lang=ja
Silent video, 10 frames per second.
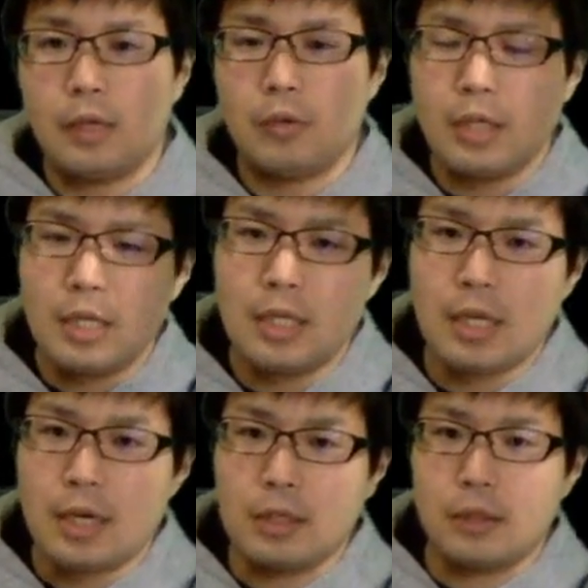これ何言いた
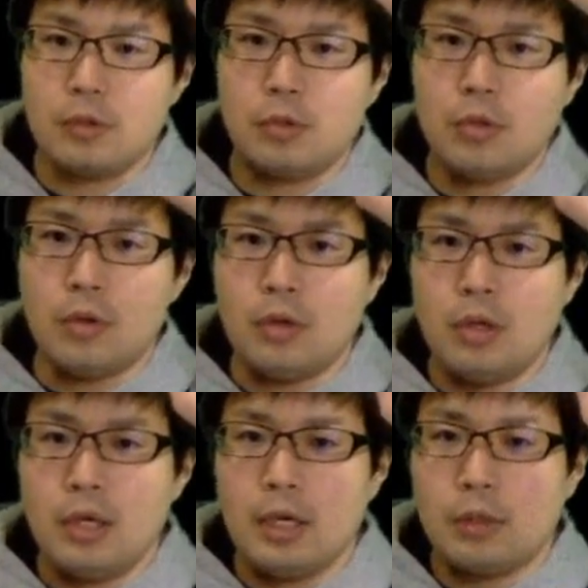いかっていうと、
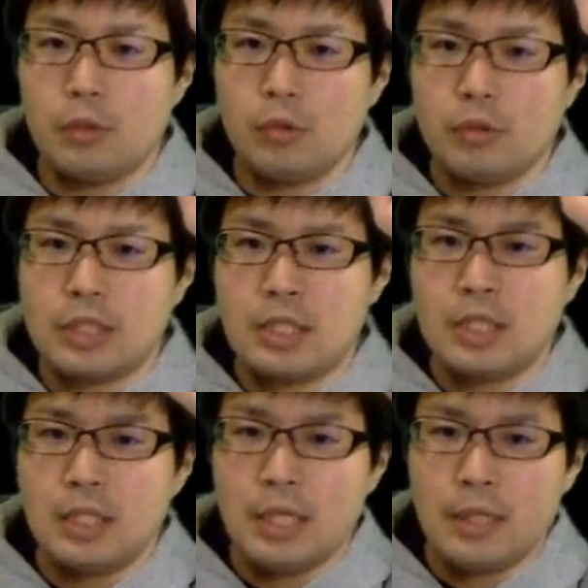えっと、この
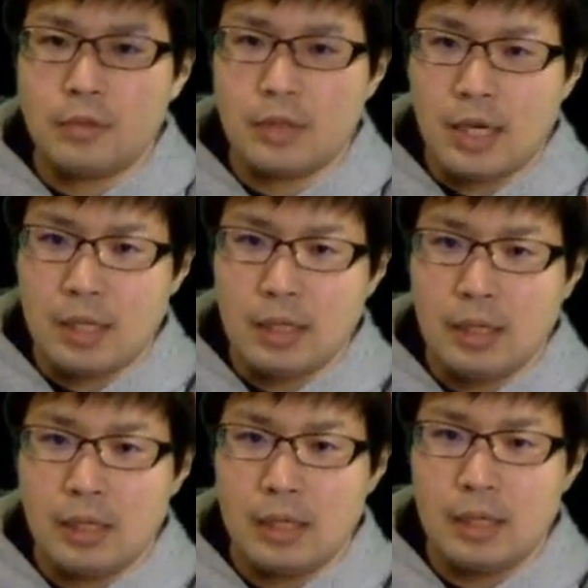CN が、
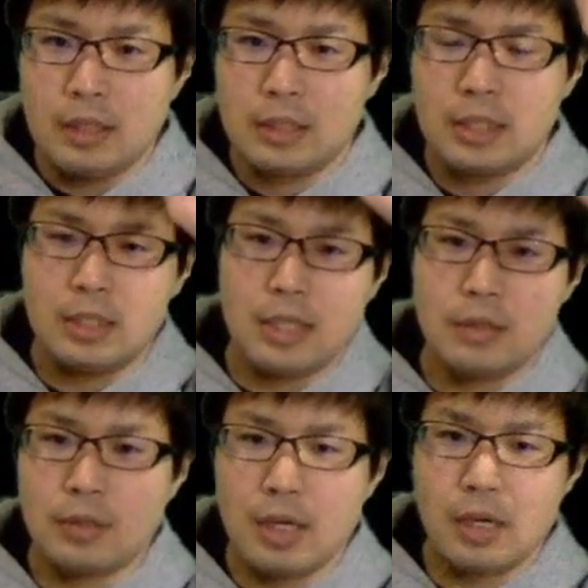
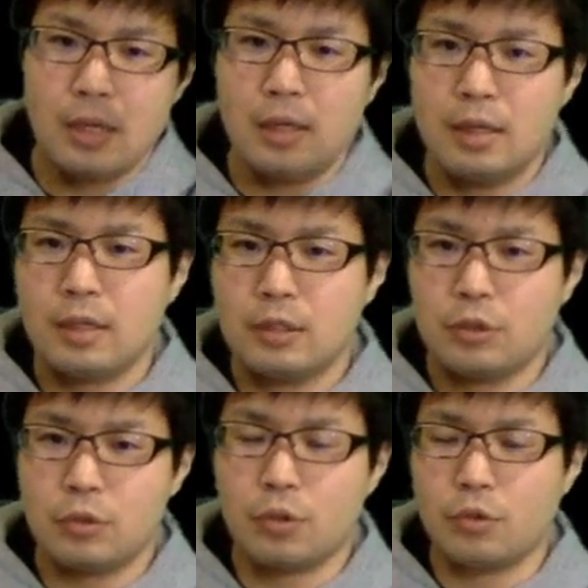CN が
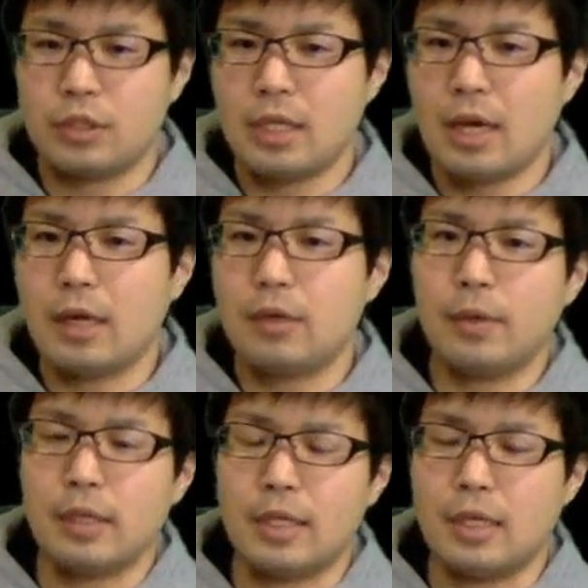収束して
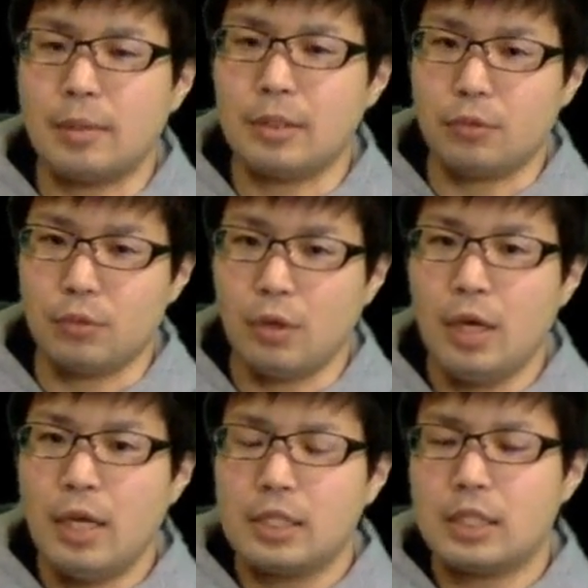α になりますよと。
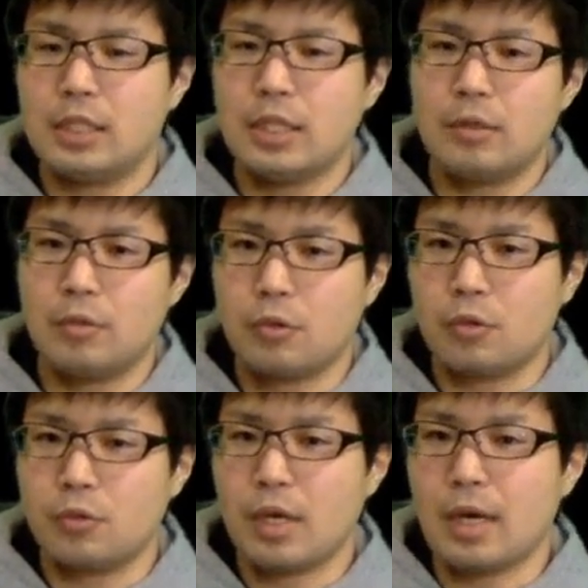CN の
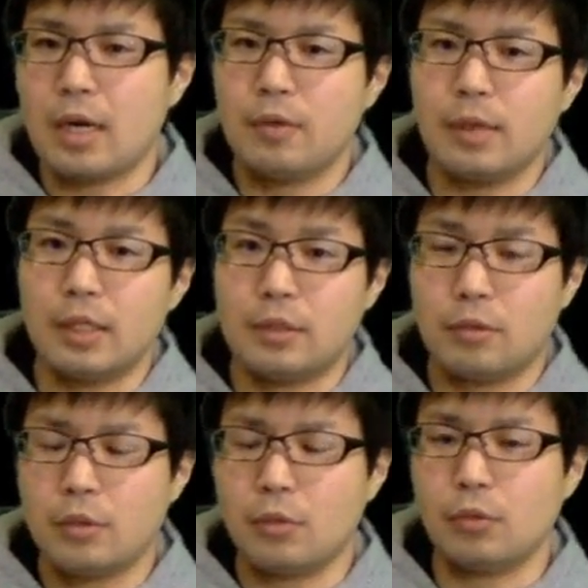極限が α です
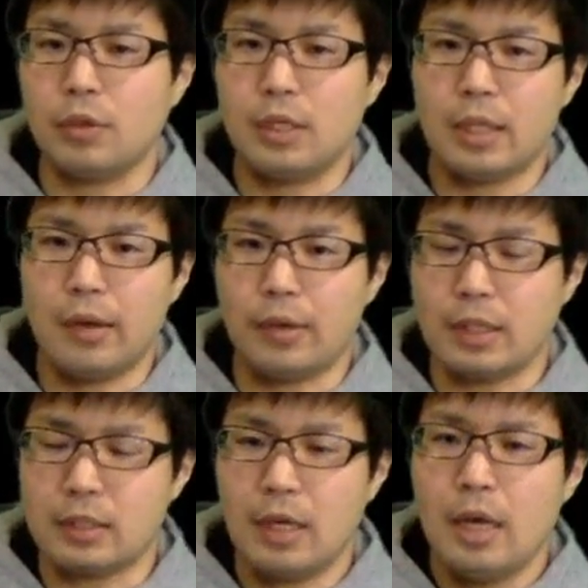よってことを言いたいわけで
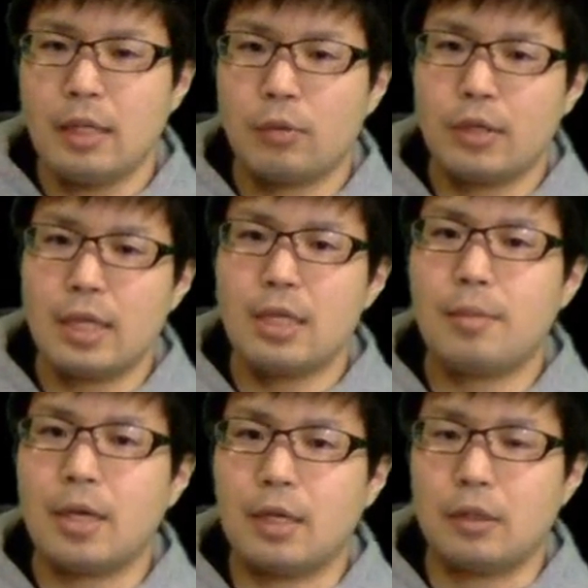す。で、これ何言え
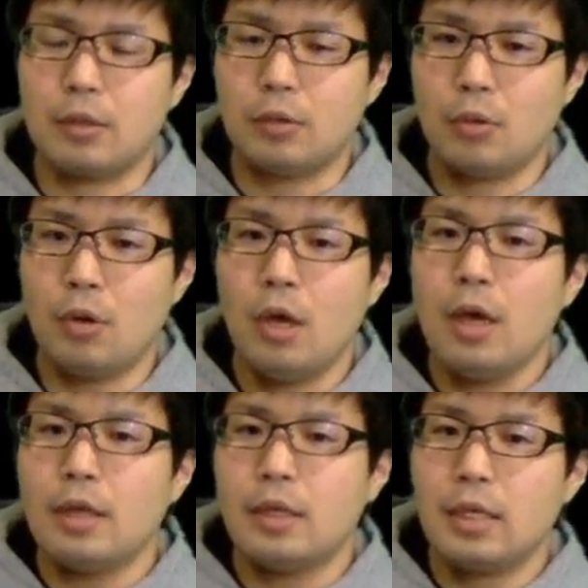ばいいかっていうと、
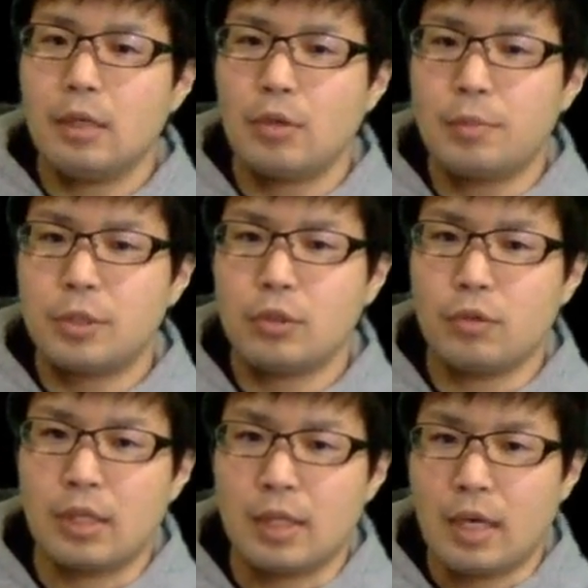任意のイプシロン
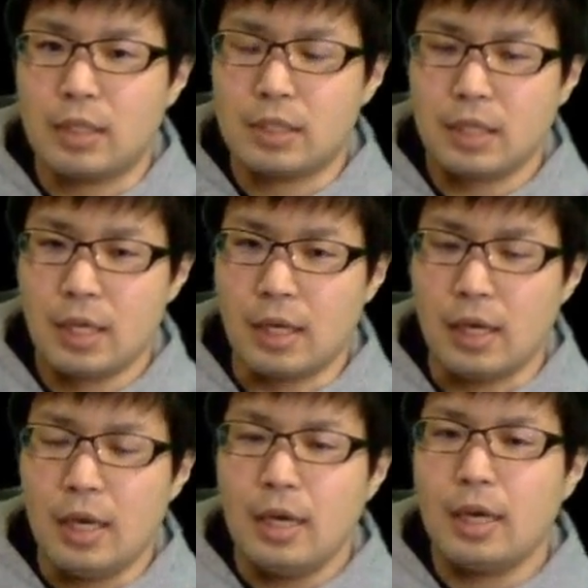に対して、
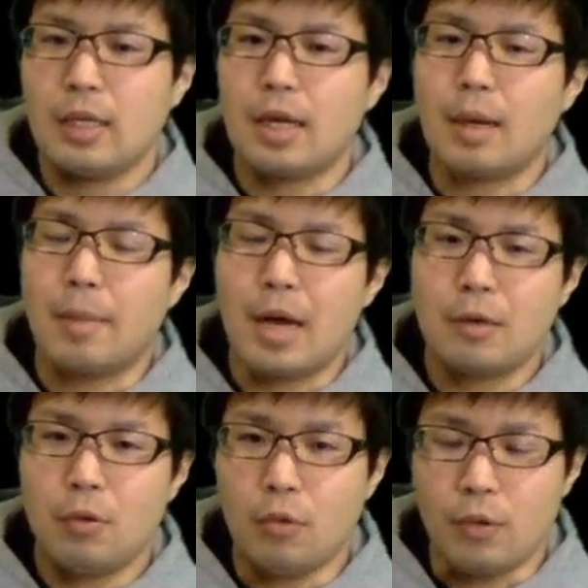えなんか番
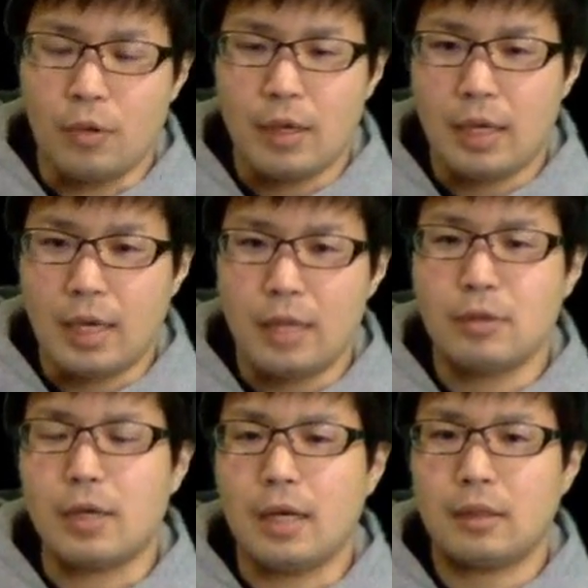号、え n
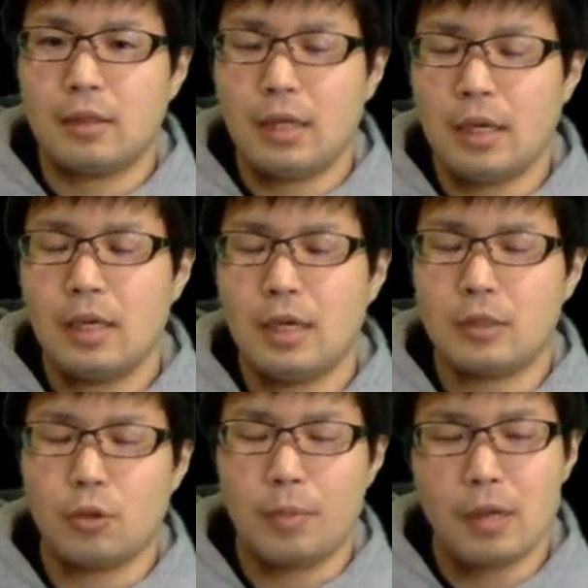があって、え
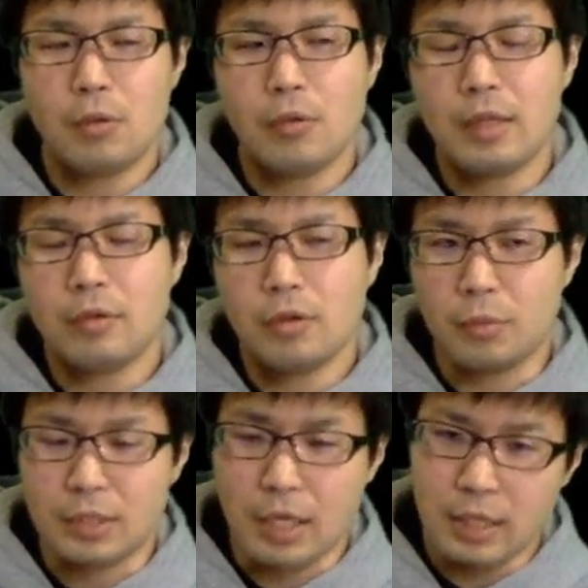その番号 n より
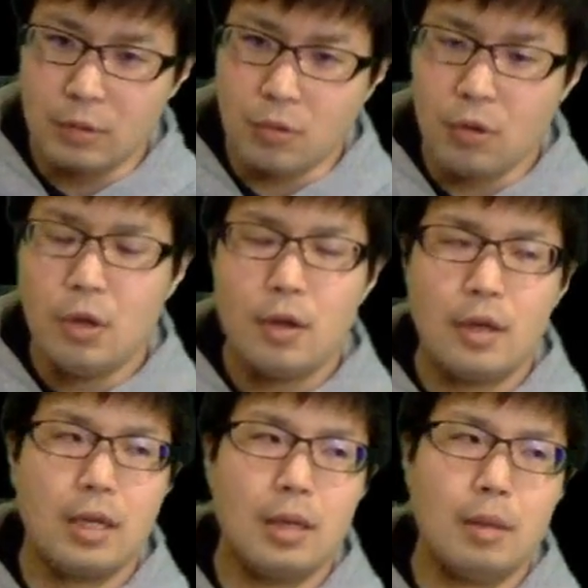も先の
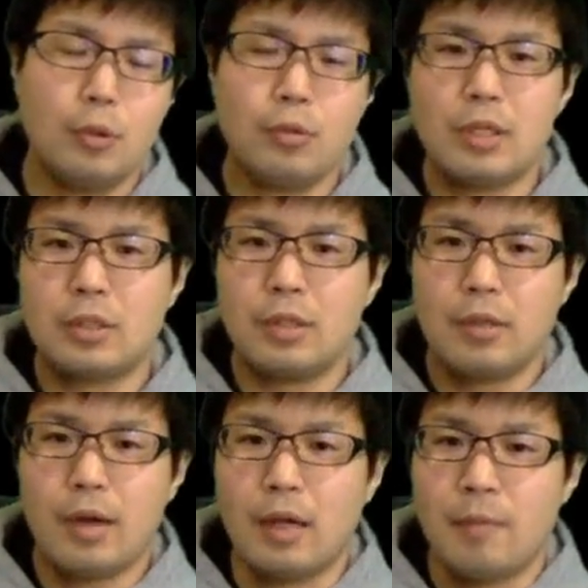えものについて
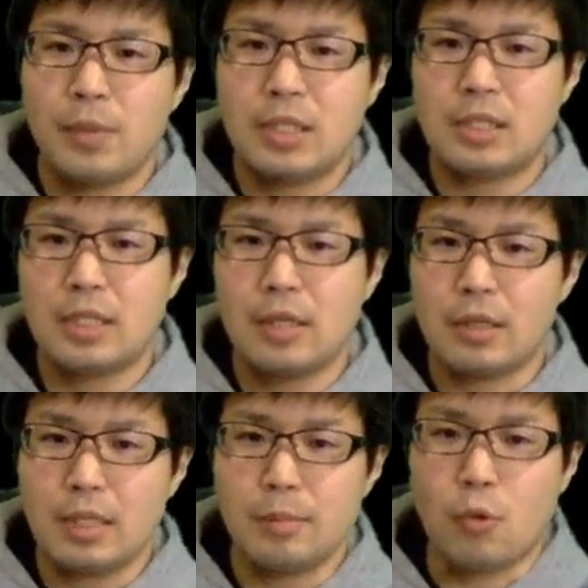は CN
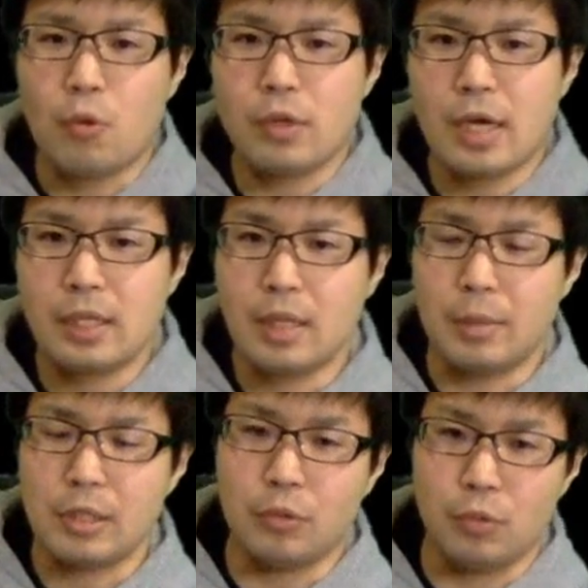が全部ここに入ってい
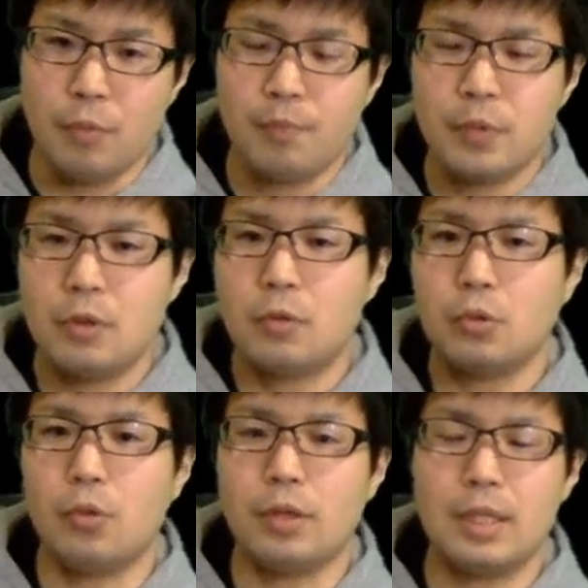ますよというこ
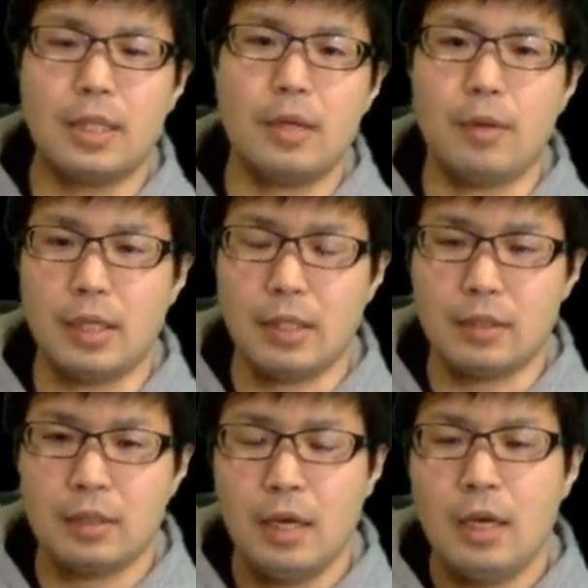とを言いたいわけで
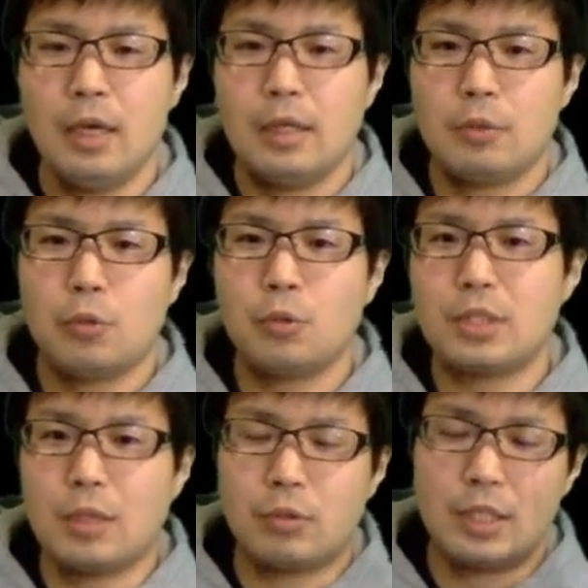す。ということで、
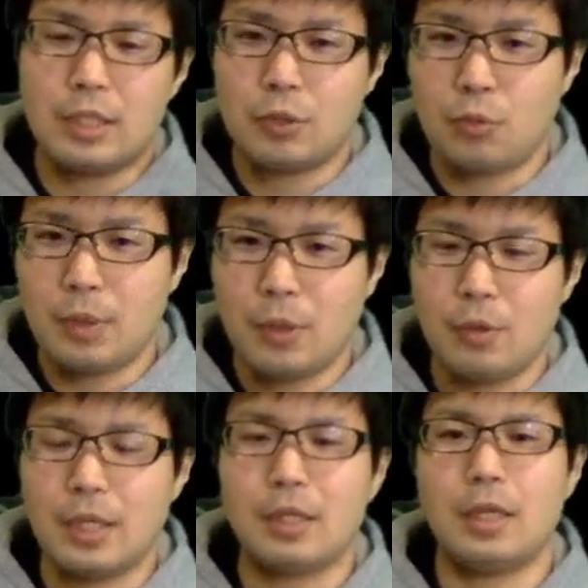じゃあこう実際証明を
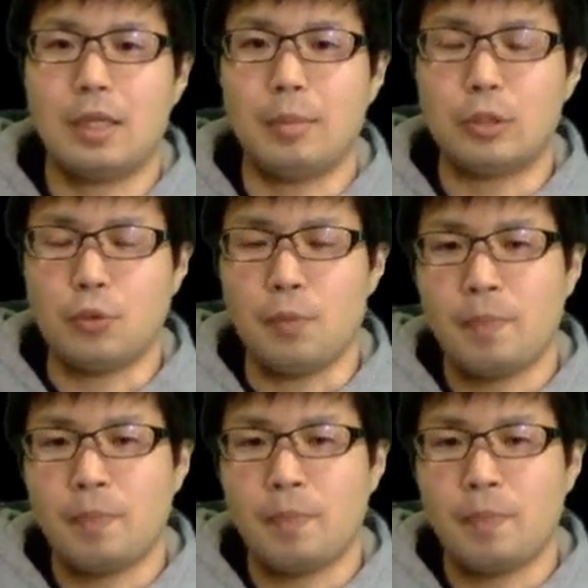やっていきましょう。